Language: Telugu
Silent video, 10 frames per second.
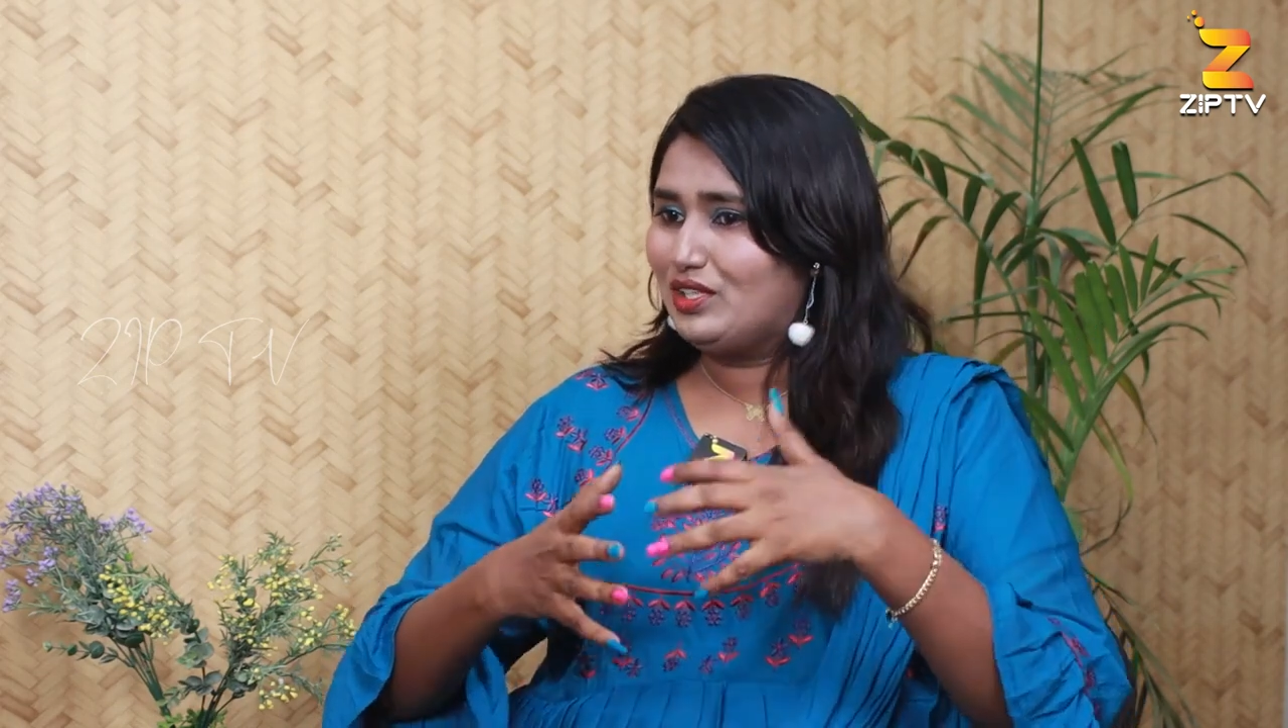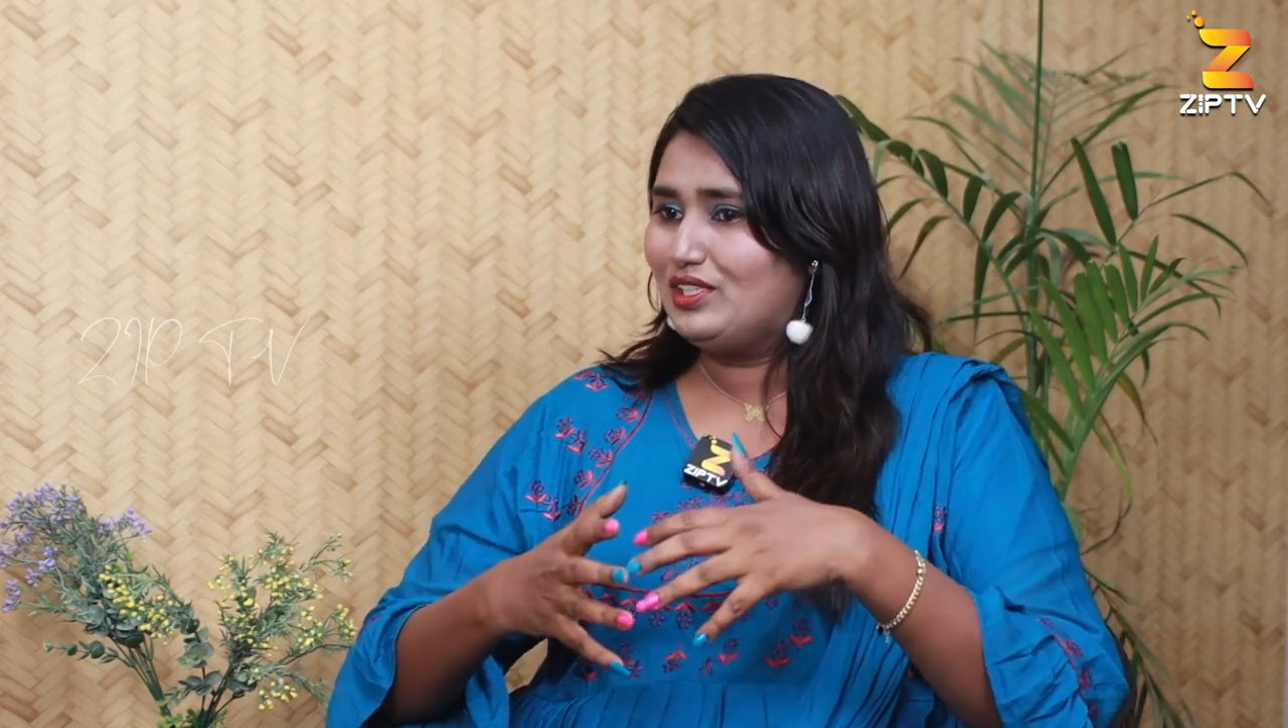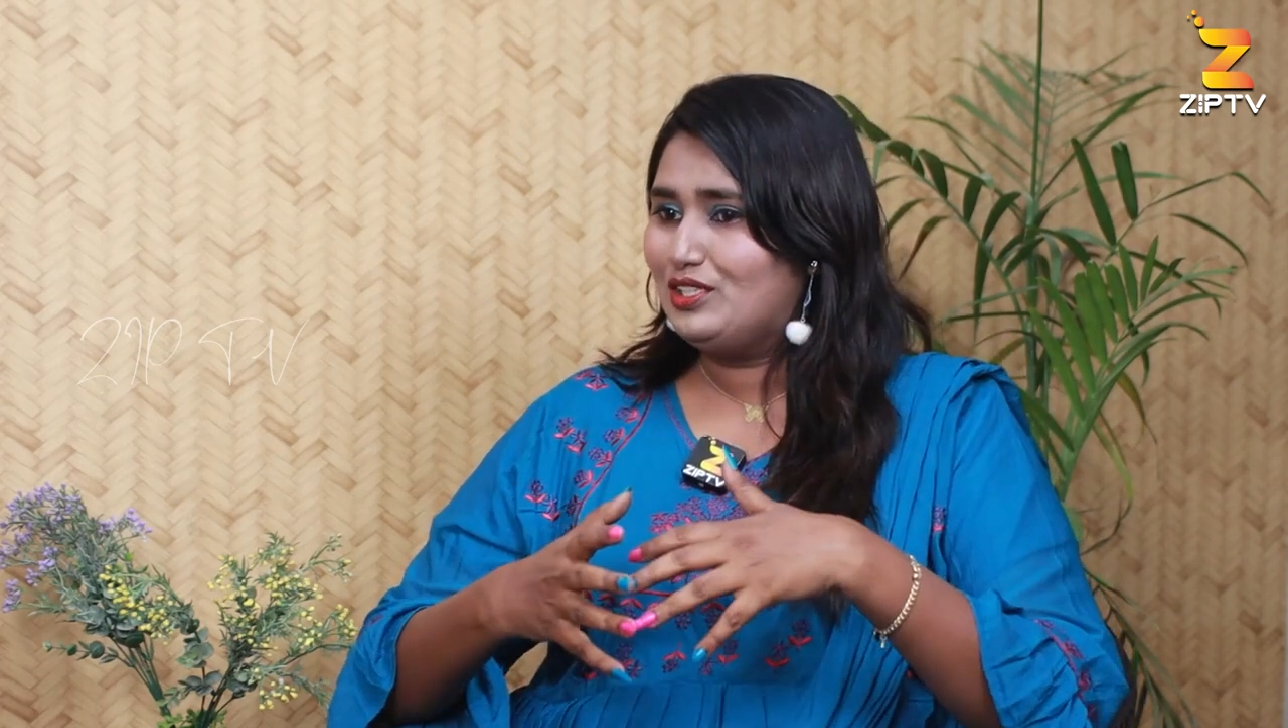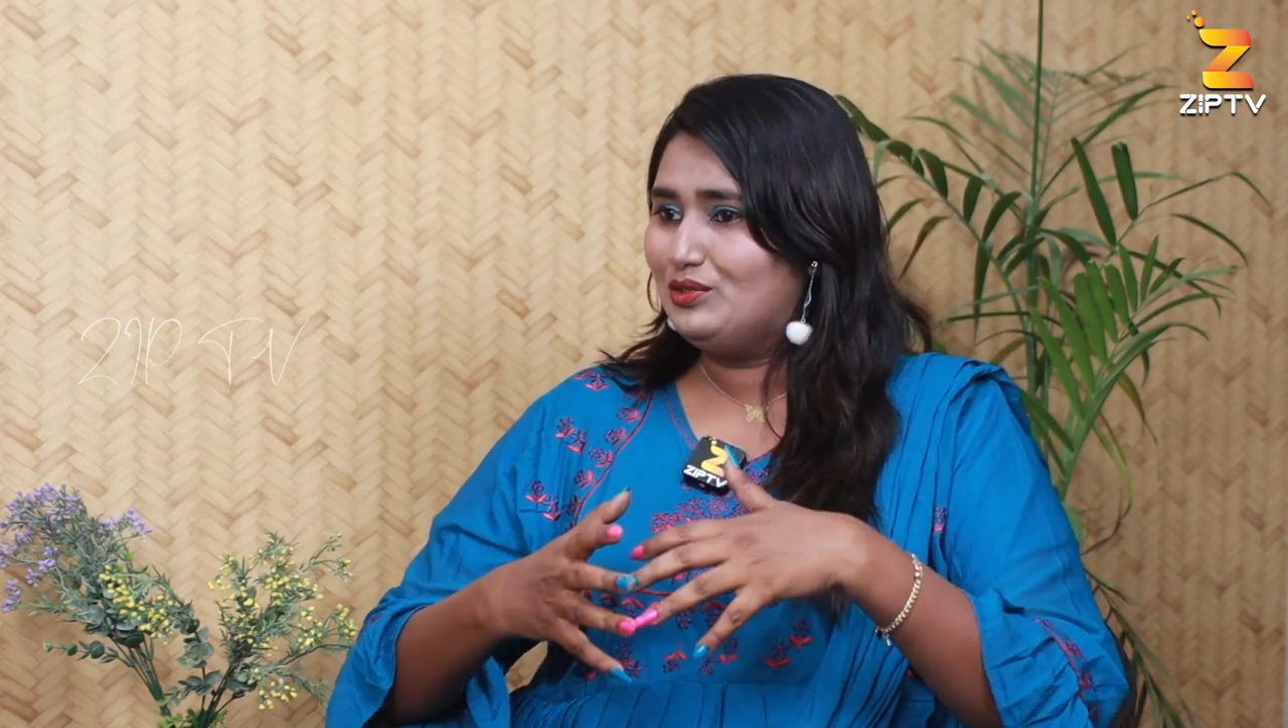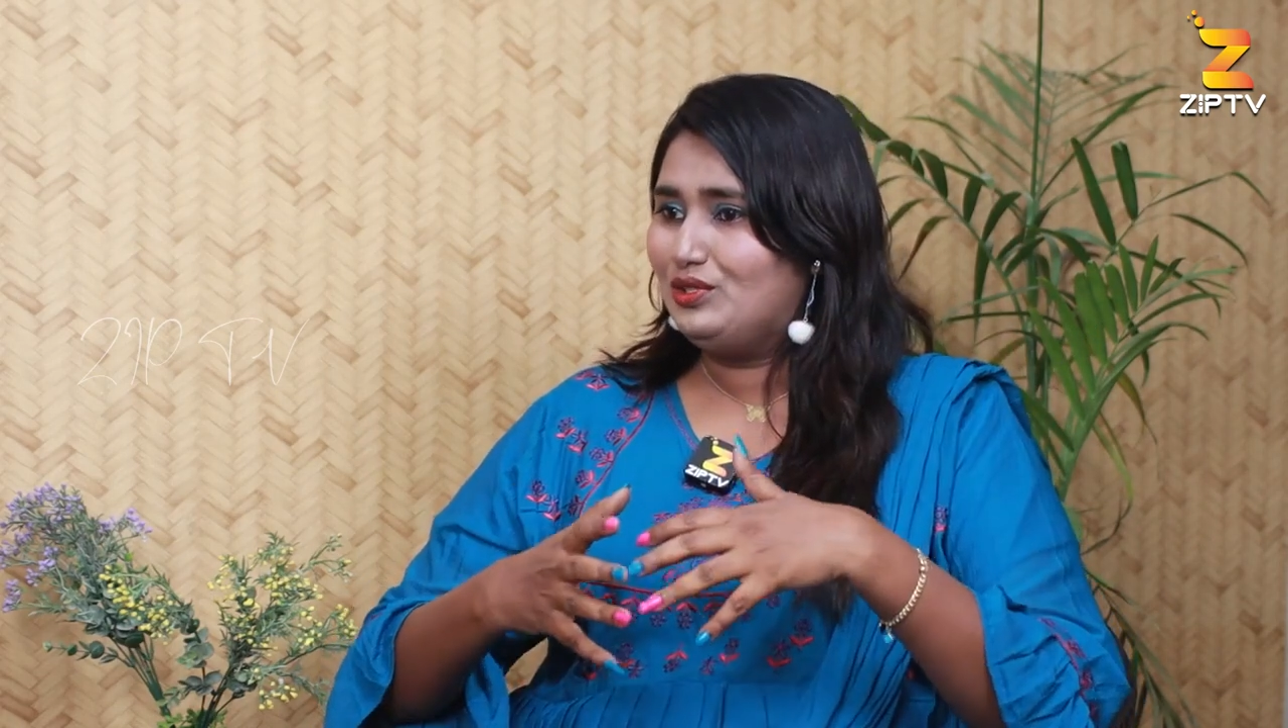ఒక్కదాన్ని